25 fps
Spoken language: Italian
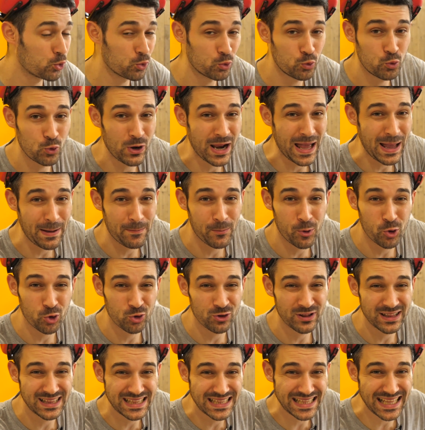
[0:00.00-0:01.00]
una
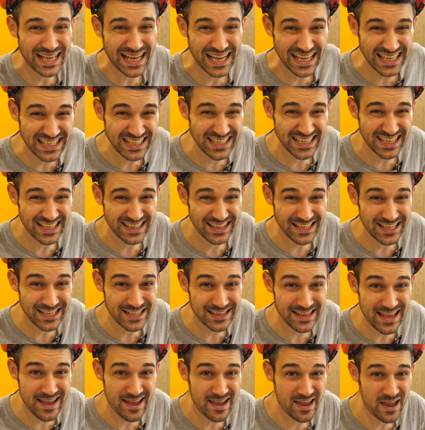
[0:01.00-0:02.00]
montagna di
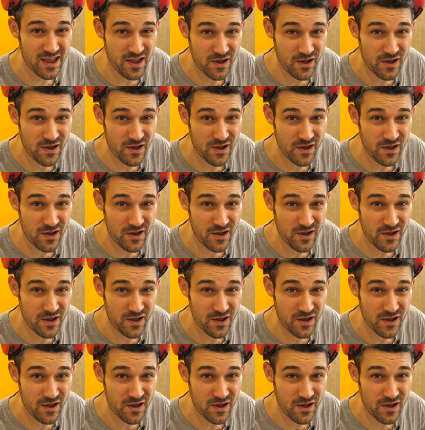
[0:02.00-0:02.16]
idee